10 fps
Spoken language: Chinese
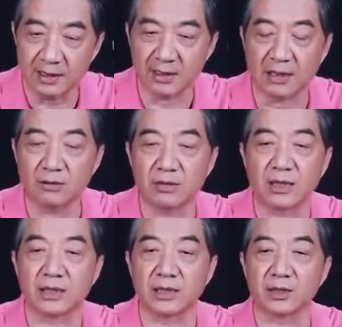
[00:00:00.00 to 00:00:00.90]
然后
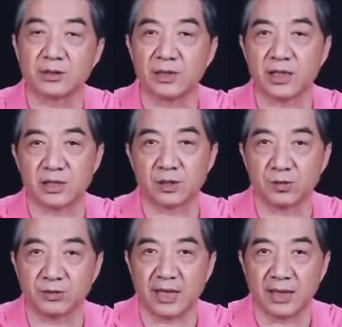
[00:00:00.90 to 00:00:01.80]
给这个蓄电池
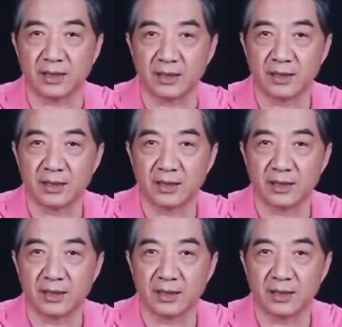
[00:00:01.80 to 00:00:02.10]
充电，